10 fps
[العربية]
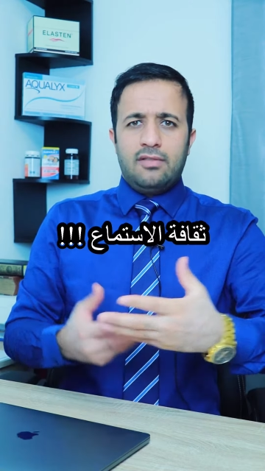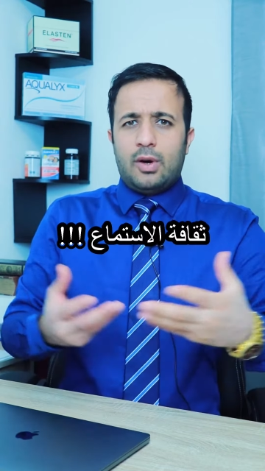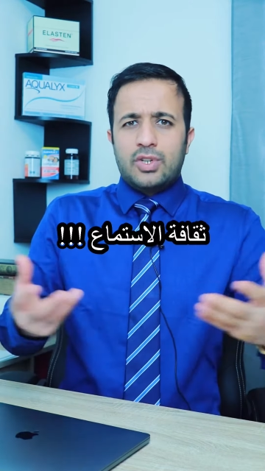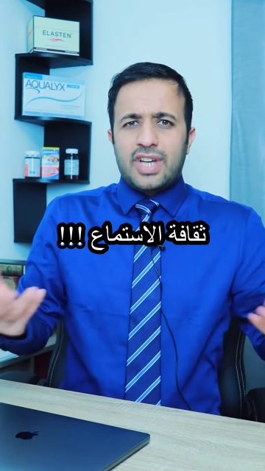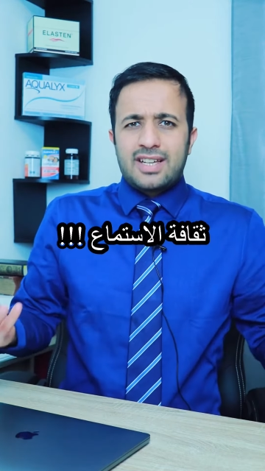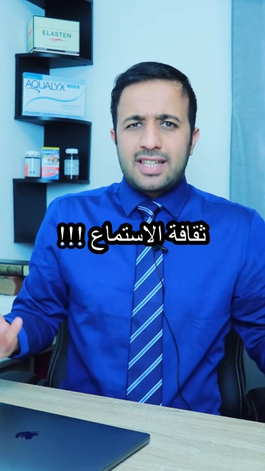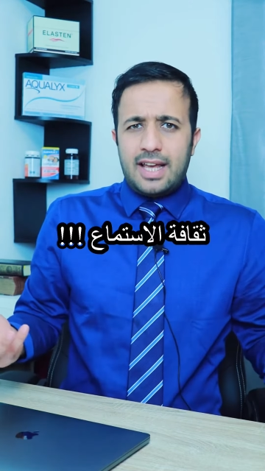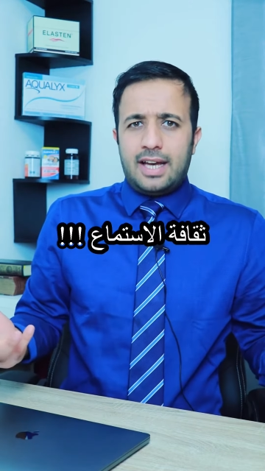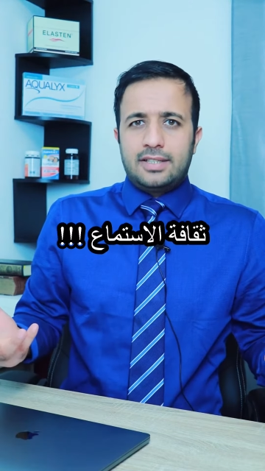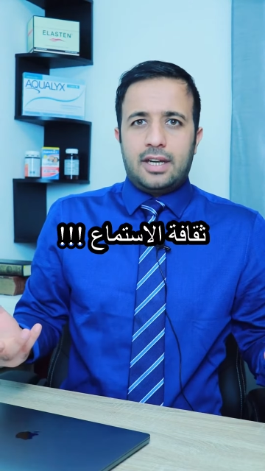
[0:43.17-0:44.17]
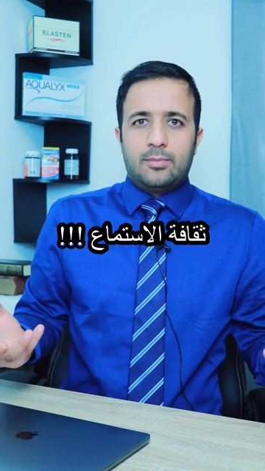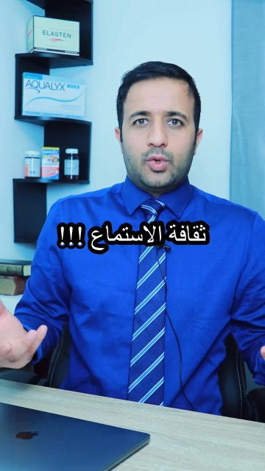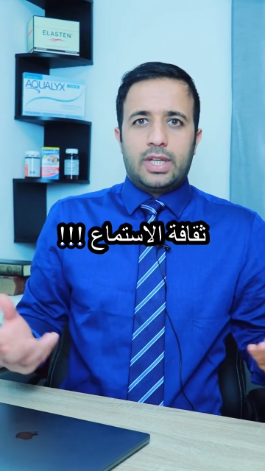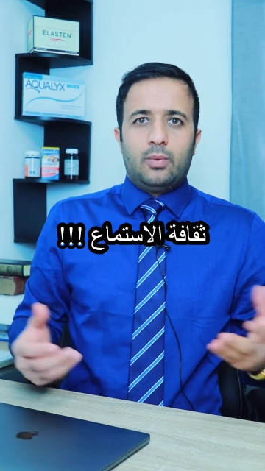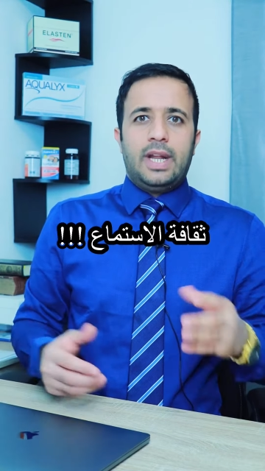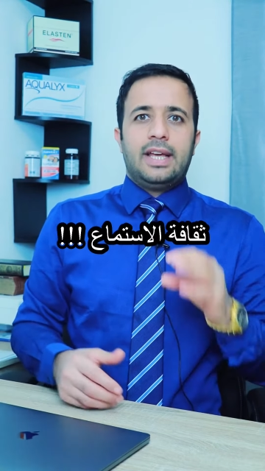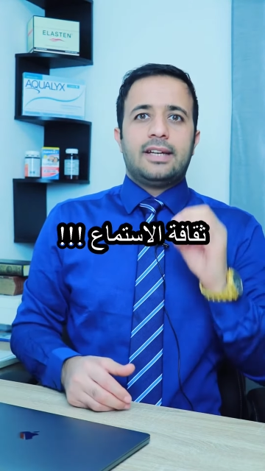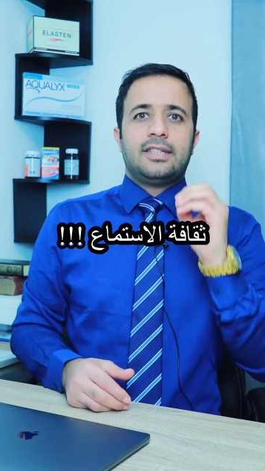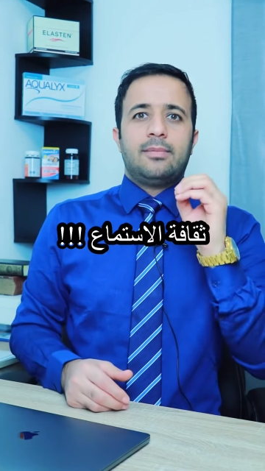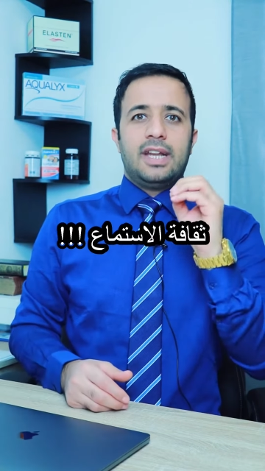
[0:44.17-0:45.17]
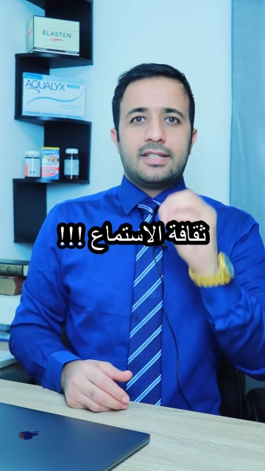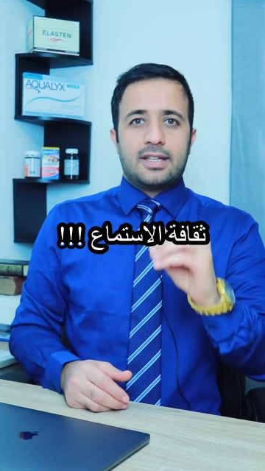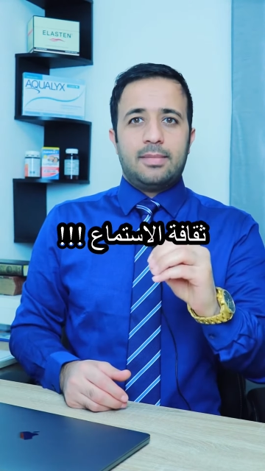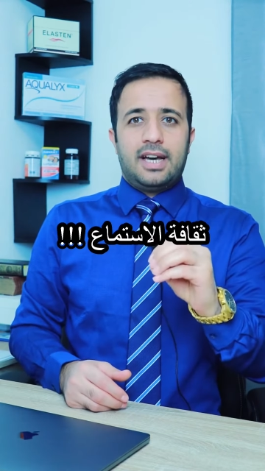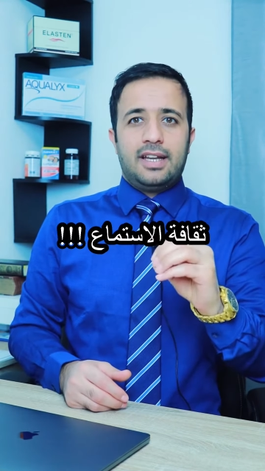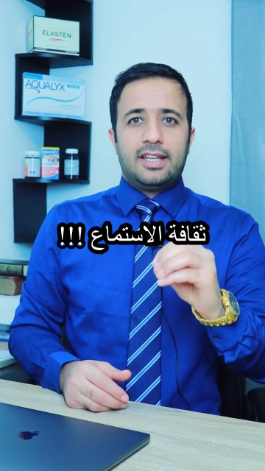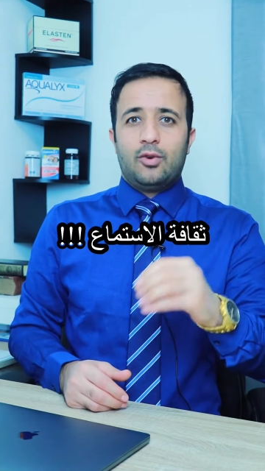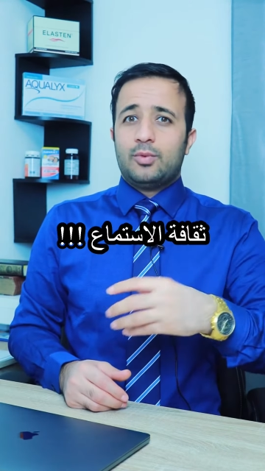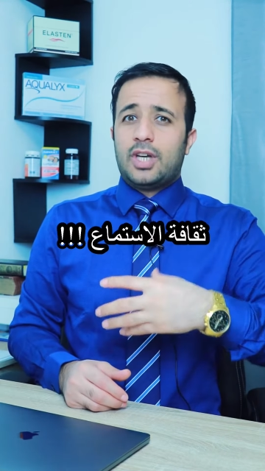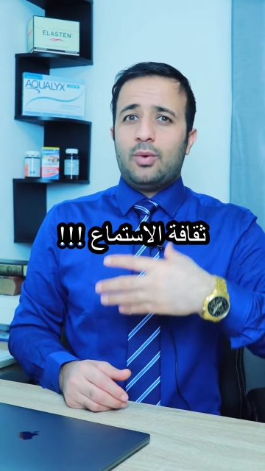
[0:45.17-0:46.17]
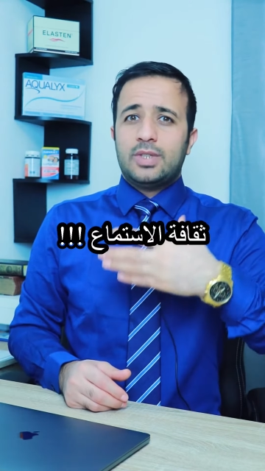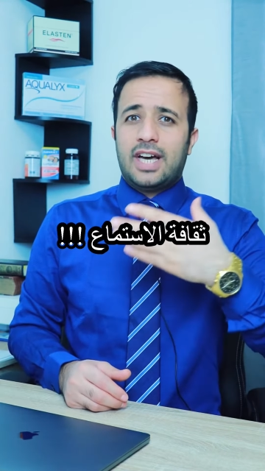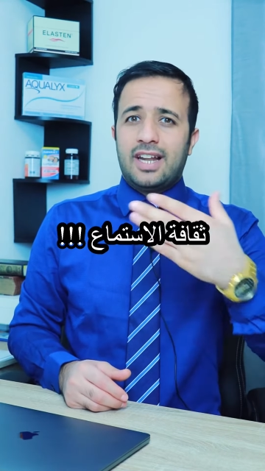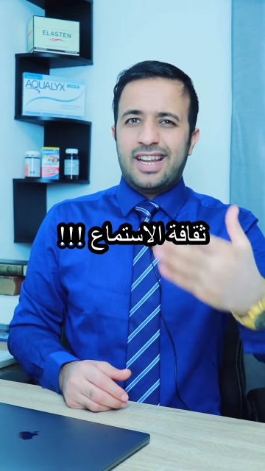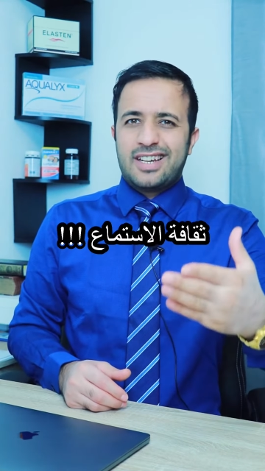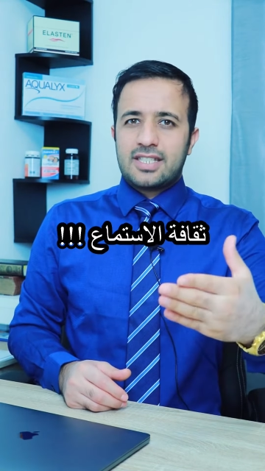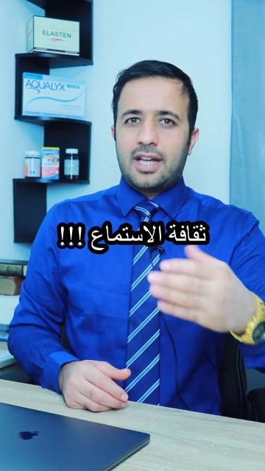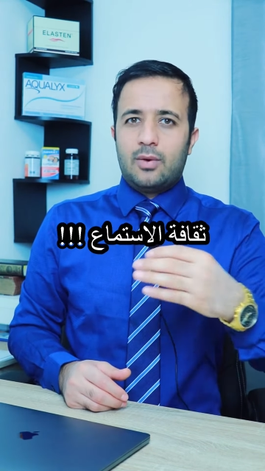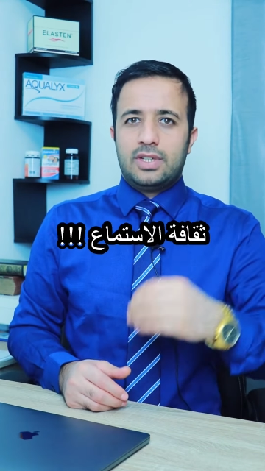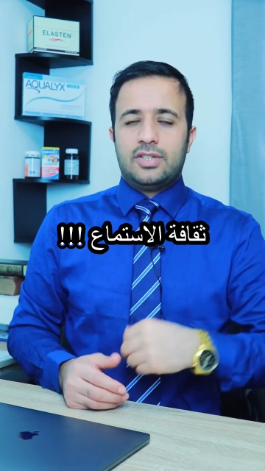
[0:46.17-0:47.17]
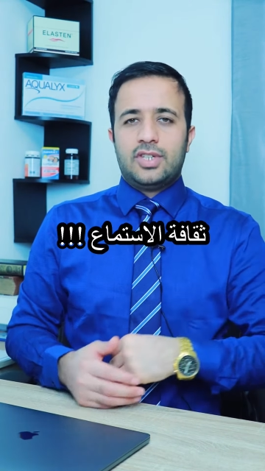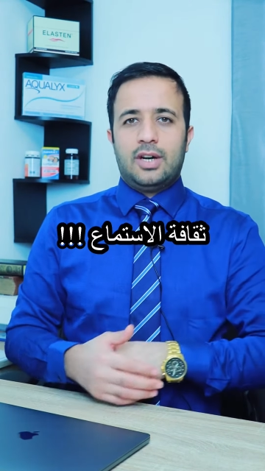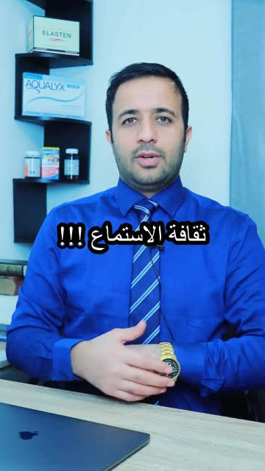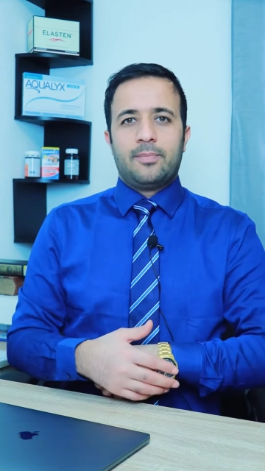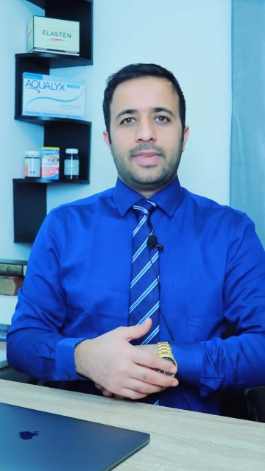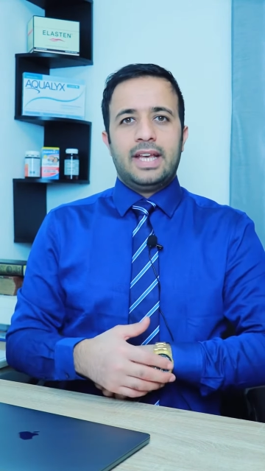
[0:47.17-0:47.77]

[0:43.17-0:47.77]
فهو شخص لا يحترمك ولا يهتم للاستماع لك ومتعود على الإقصاء والتجاهل